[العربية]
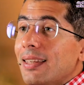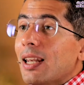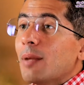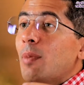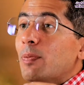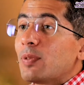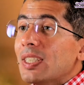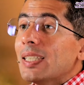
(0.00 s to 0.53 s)
انت
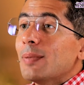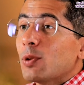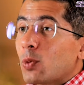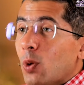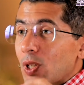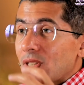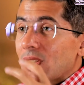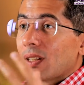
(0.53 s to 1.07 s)
لما بتيجي
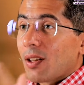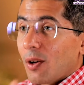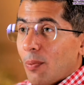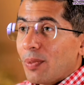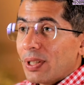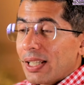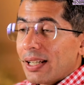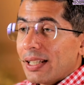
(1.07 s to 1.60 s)
بتوصل
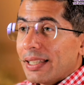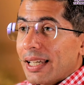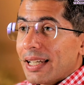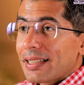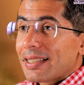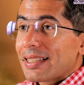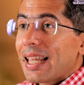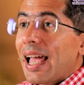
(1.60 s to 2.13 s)
لربنا
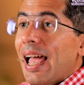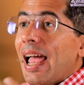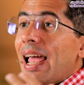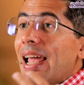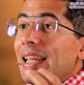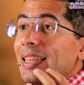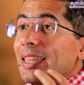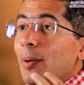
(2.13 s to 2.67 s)
للناس
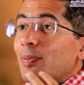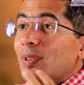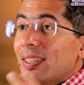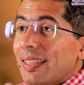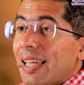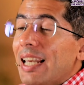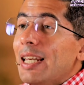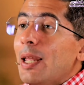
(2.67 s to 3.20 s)
انت
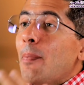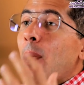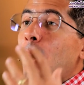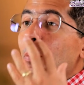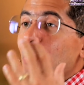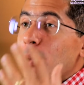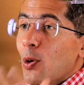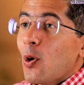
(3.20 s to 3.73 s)
بتتكلم
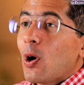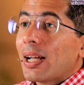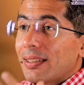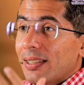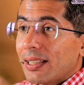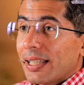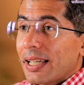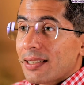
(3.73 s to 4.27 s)
بلغه
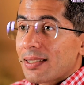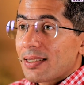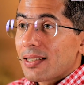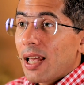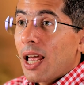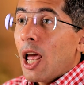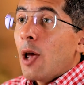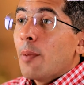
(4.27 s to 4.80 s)
الناس